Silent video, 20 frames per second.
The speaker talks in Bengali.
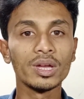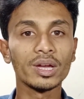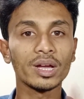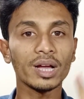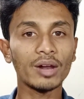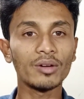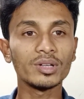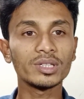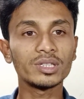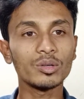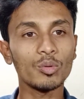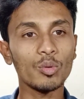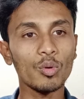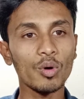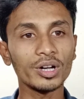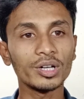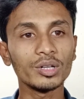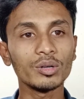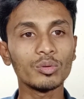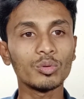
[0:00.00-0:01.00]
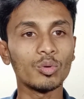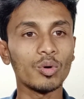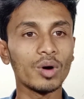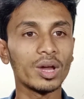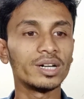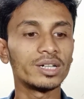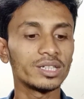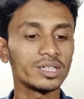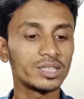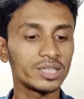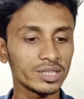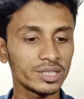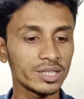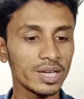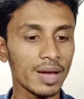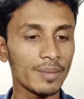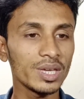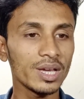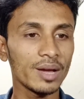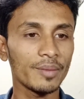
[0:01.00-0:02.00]
কারণ যে অডিও কোয়ালিটিটা যে
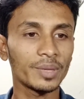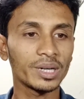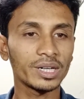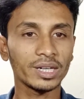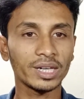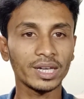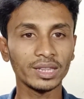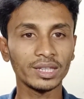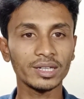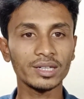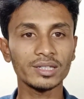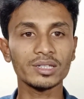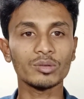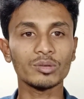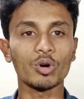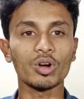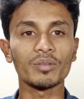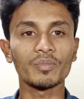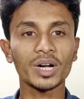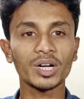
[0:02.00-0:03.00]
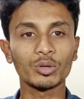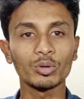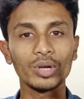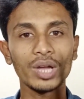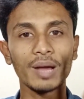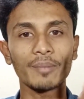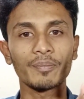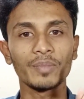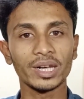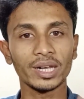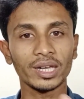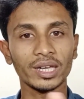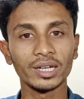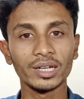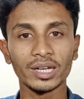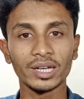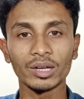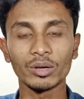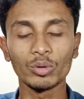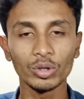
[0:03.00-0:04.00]
আমি আমার এখান থেকে যে কনভার্ট হয়ে আপনার এখানে
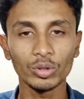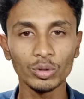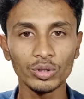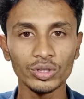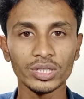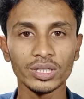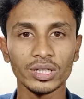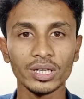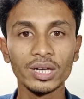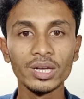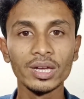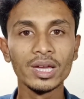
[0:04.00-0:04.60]
রেকর্ড হচ্ছে